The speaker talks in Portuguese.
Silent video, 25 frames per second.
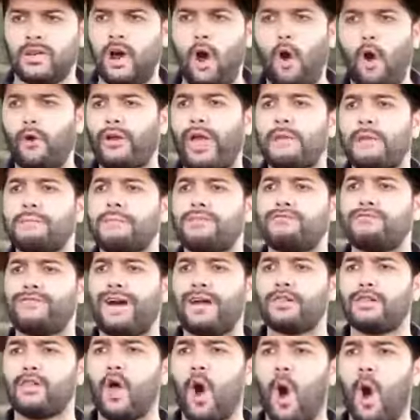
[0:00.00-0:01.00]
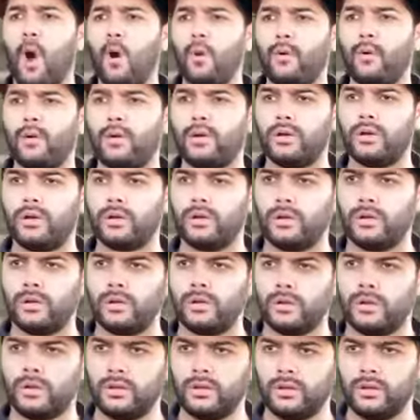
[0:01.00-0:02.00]
Alguém me falou
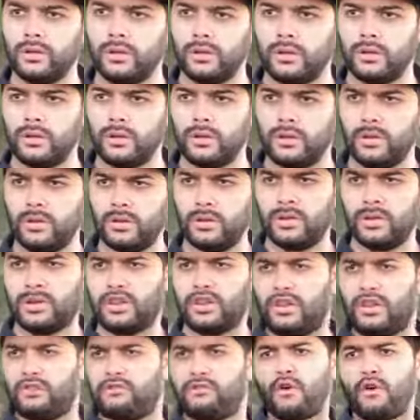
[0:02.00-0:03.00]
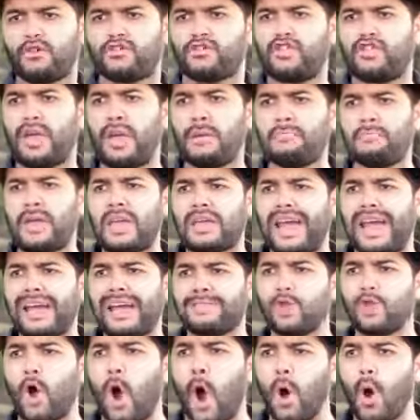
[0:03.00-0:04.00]
que você me
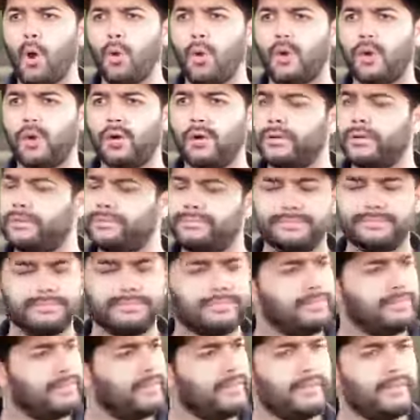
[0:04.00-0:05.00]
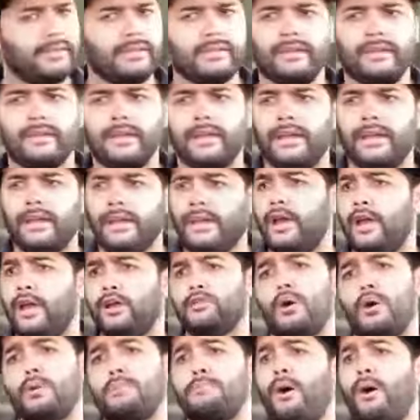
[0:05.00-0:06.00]
enganou. Eu
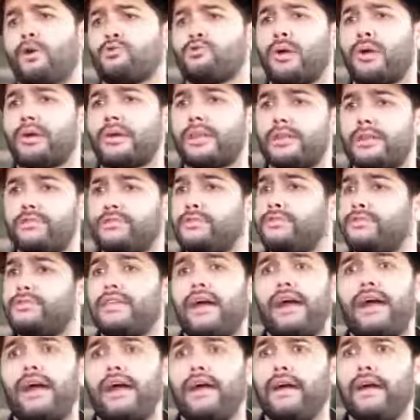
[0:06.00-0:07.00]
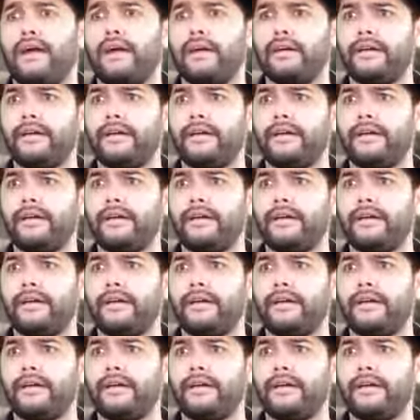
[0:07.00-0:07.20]
não posso acreditar.